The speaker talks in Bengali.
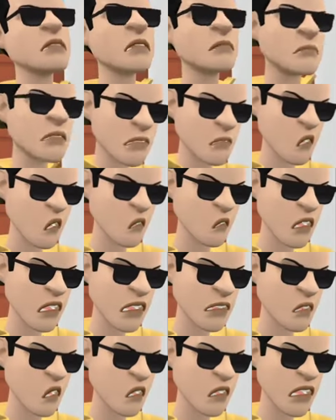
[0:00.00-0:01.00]
আমার
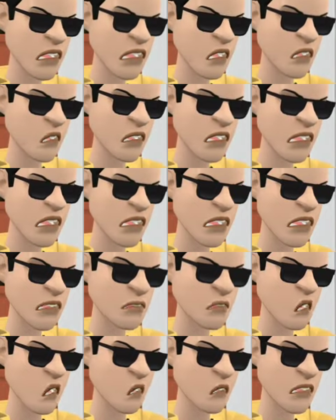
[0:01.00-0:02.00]
বন্ধুদের সগলিরই হুন্ডা আছে
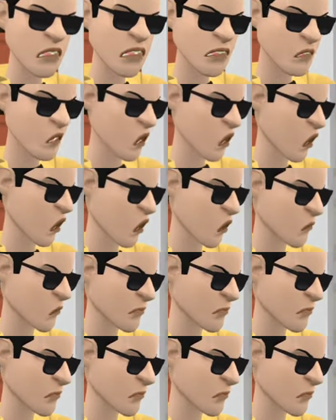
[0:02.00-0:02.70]
খালি আমারই নাই গো